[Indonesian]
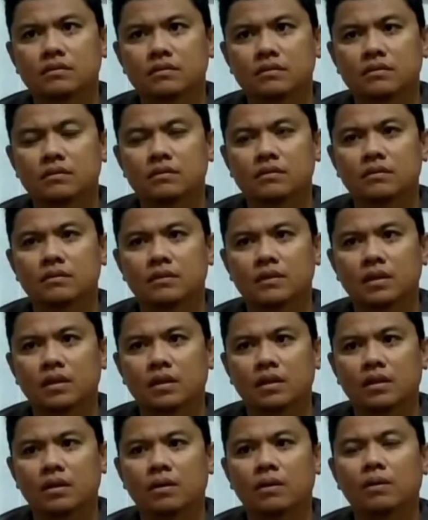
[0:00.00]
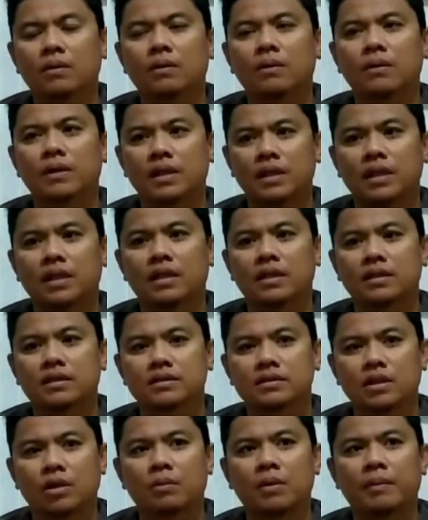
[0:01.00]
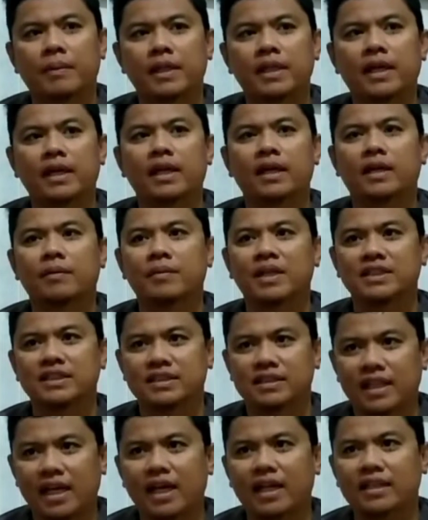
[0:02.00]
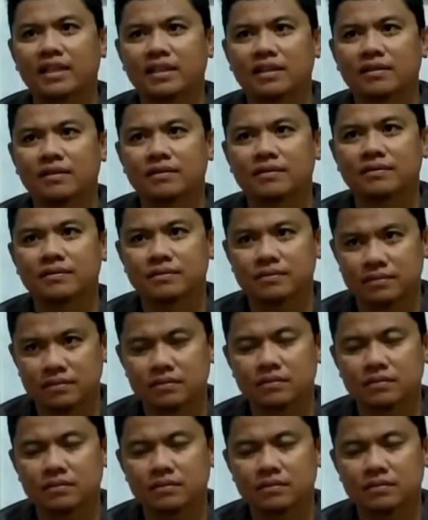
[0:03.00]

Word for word: Bekasi juga bisa. Oh iya, sama so, mamanya ada kemacetan tuh.